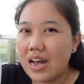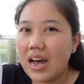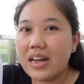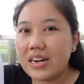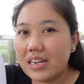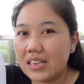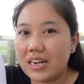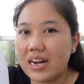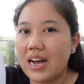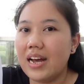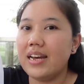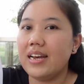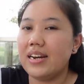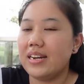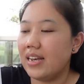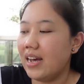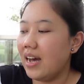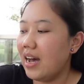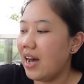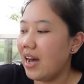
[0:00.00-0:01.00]
hari
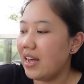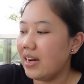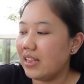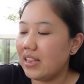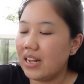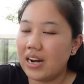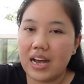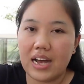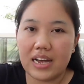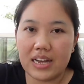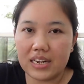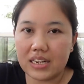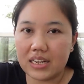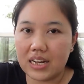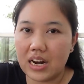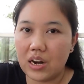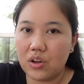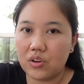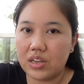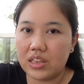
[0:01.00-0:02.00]
terakhir ya, hari
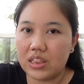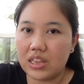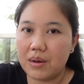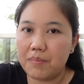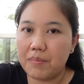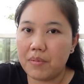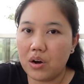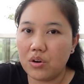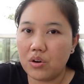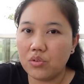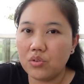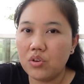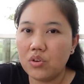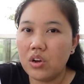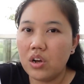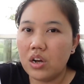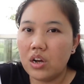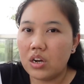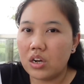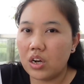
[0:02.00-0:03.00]
terakhir kalau kita mau
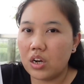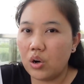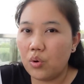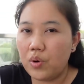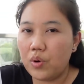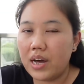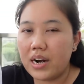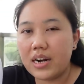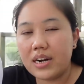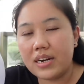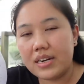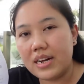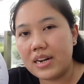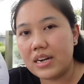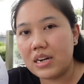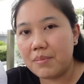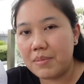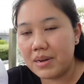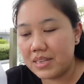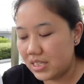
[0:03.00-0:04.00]
keluar
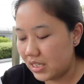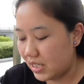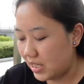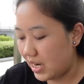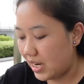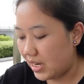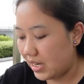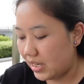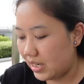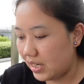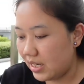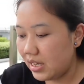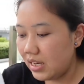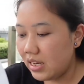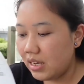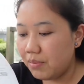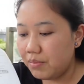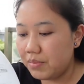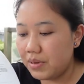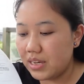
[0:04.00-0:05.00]
dari majikan.
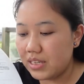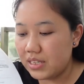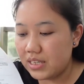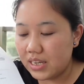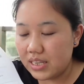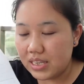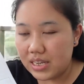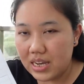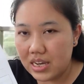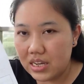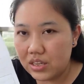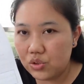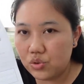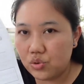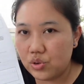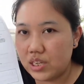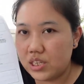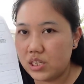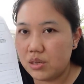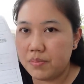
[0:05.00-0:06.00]
Biasanya
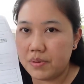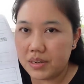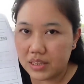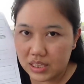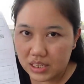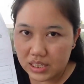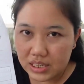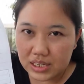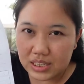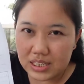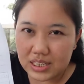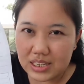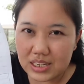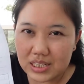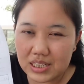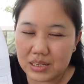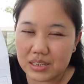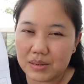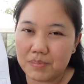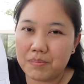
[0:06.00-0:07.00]
surat seperti ini
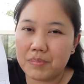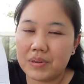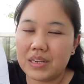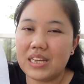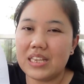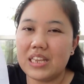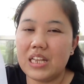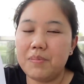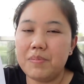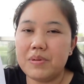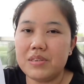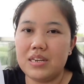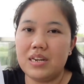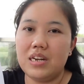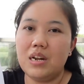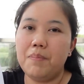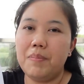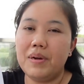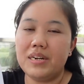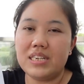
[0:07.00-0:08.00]
kita
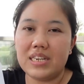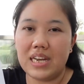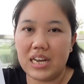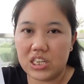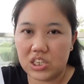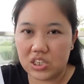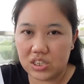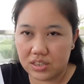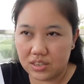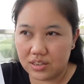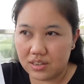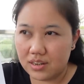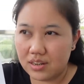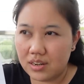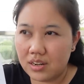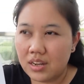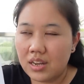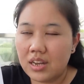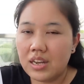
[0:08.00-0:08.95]
bisa dapat di agen